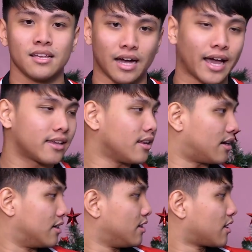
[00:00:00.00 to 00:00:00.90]
Chẳng hạn như
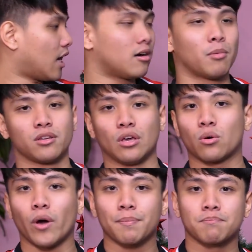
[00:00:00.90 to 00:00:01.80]
là khi mà mình duyệt
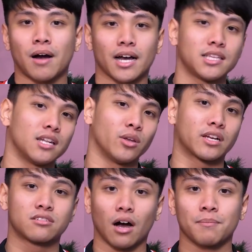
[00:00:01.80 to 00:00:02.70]
web bằng cái trình duyệt
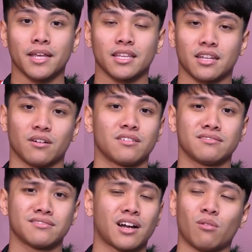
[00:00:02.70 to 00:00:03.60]
Chrome đi thì nó
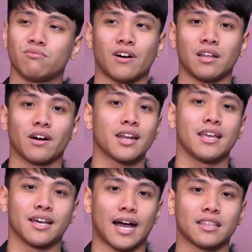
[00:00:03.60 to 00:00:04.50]
không phải là vấn đề
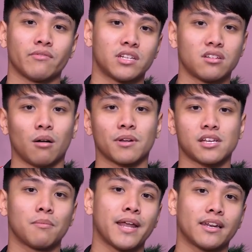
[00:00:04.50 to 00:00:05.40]
gì cả, tại vì Chrome nó
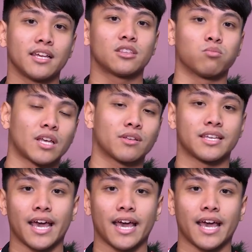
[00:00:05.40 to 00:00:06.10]
sẽ update liên tục theo thời